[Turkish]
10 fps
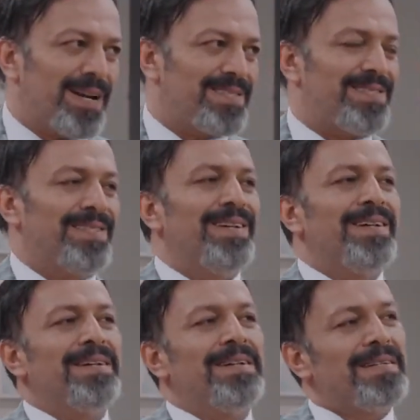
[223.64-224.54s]
karası.
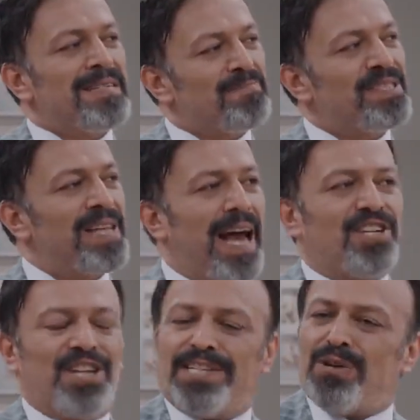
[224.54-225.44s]
Biz
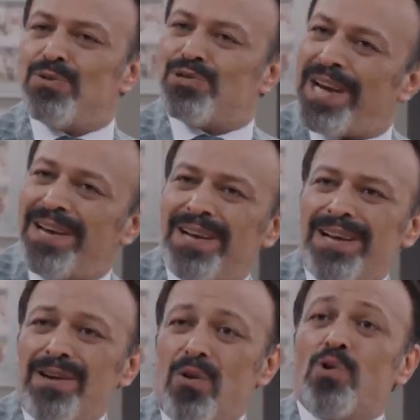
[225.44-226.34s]
her şeyden önce
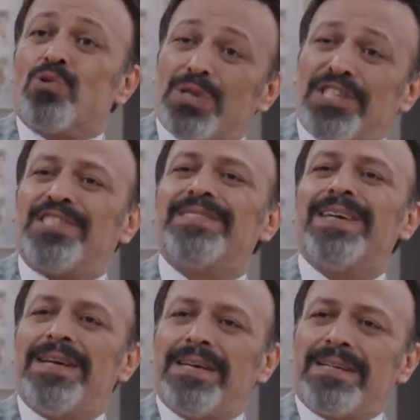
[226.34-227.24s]
onuru için
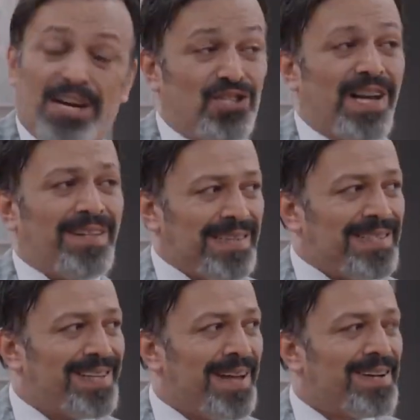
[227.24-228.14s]
yaşayan
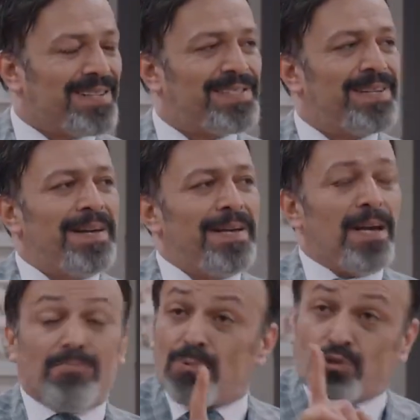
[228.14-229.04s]
insanlarız
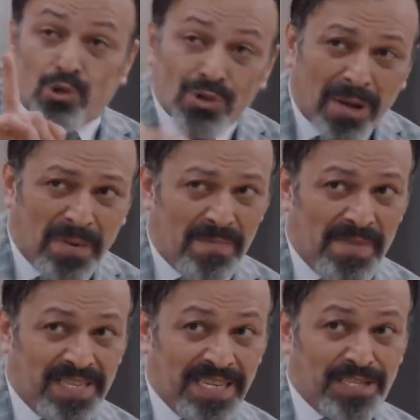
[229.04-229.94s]
şunu da
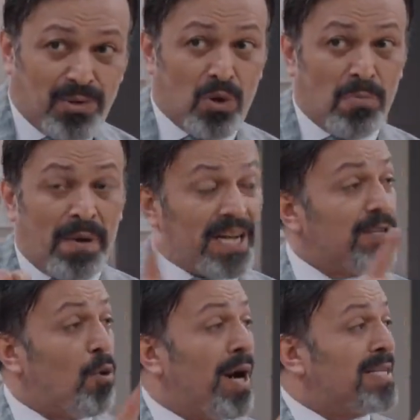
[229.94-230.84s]
bilinmesini istiyorum.
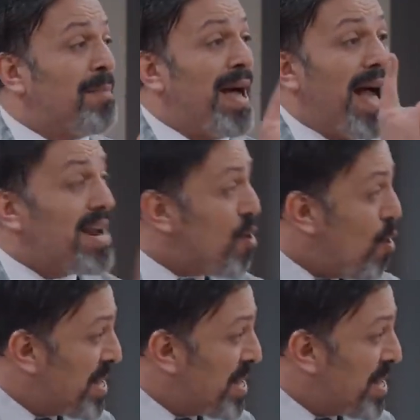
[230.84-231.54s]
Bakın o adama her